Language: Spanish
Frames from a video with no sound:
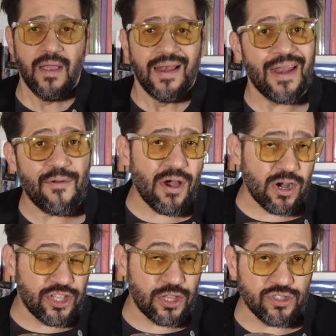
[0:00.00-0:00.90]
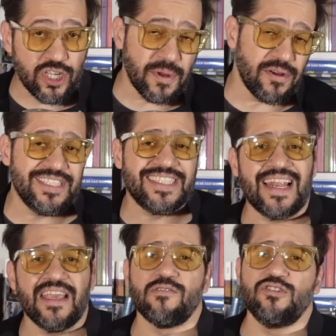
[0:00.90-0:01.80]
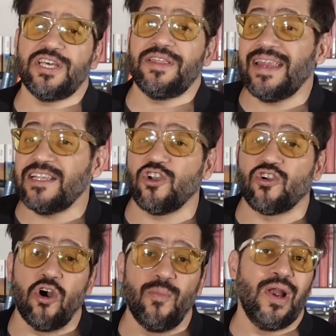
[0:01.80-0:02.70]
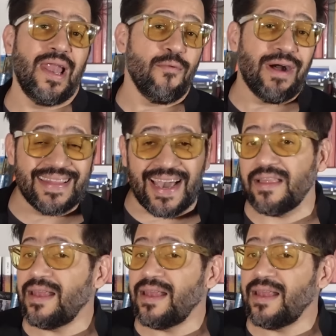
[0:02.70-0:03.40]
La nueva constitución provincial incluye derechos como la igualdad,